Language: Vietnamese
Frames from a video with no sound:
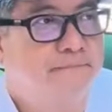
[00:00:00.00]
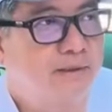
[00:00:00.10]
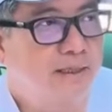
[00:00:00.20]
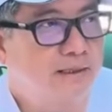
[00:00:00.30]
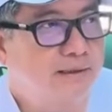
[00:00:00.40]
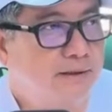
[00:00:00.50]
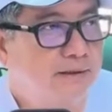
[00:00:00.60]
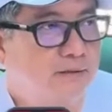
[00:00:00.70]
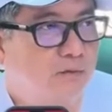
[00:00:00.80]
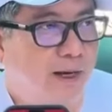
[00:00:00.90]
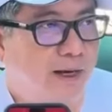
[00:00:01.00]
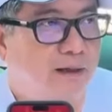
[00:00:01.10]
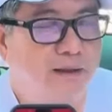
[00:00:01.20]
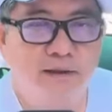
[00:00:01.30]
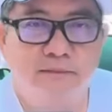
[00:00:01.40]
Ta đã xin quản
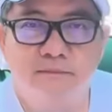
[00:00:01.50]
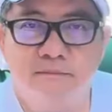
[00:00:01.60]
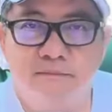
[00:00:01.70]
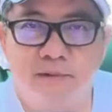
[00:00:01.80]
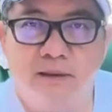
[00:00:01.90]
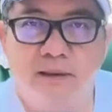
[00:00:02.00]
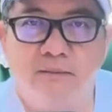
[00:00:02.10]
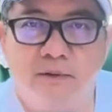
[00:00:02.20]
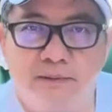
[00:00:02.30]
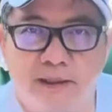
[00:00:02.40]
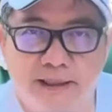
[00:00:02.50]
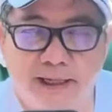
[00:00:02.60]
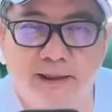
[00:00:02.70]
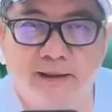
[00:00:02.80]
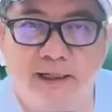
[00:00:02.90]
lại được một thời
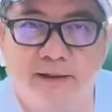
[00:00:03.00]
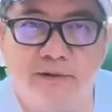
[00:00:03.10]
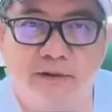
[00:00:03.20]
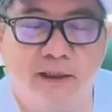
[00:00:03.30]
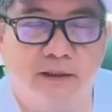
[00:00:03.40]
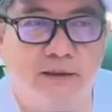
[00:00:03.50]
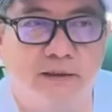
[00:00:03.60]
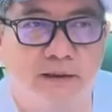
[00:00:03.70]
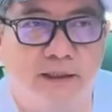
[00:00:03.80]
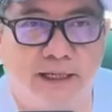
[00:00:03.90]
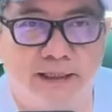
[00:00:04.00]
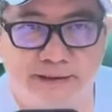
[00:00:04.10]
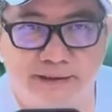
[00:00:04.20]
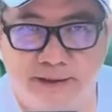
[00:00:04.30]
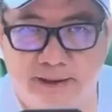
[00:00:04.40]
gian để mà cho các ngươi có thời gian
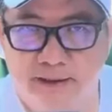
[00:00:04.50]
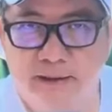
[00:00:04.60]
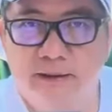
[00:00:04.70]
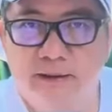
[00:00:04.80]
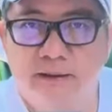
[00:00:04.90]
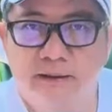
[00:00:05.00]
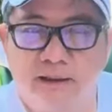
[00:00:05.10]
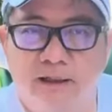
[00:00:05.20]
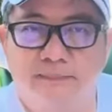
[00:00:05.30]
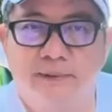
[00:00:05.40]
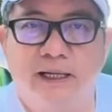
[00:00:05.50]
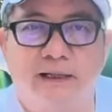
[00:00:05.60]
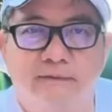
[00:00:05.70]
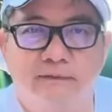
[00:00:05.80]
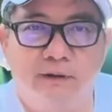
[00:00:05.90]
suy nghĩ. Thì hôm nay
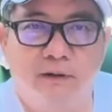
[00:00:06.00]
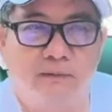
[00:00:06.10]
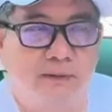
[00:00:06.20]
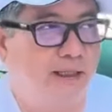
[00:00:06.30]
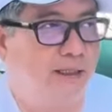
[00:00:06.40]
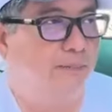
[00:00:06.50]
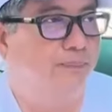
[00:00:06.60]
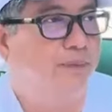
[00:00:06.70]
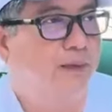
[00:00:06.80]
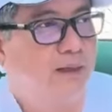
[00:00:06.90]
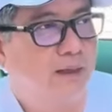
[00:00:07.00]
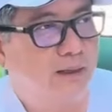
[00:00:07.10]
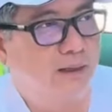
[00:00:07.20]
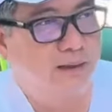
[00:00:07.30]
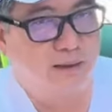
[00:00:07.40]
cái video này á,
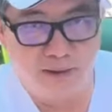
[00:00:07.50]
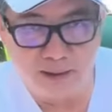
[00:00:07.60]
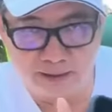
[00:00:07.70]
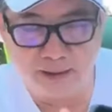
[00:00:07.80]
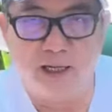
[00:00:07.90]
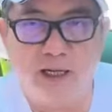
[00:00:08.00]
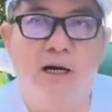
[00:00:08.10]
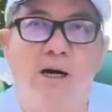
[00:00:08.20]
là nói lên cái đó.